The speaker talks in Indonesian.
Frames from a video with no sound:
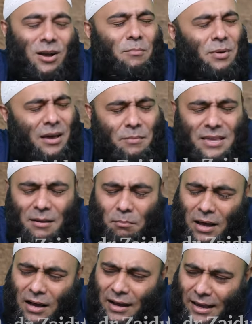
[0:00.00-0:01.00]
bukan pakai minyak,
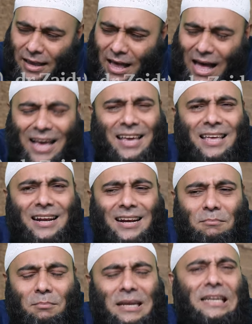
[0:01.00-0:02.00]
pakai air
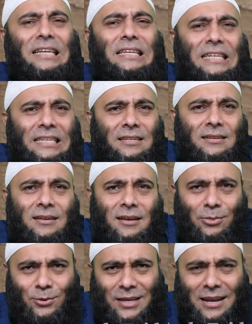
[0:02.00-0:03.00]
mendidih.
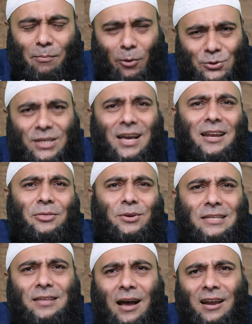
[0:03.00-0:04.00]
Itu saya ada postingan itu
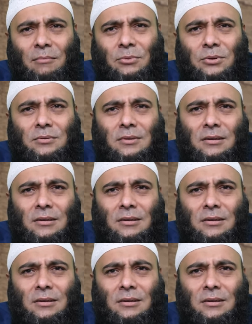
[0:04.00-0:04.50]
di Instagram tuh.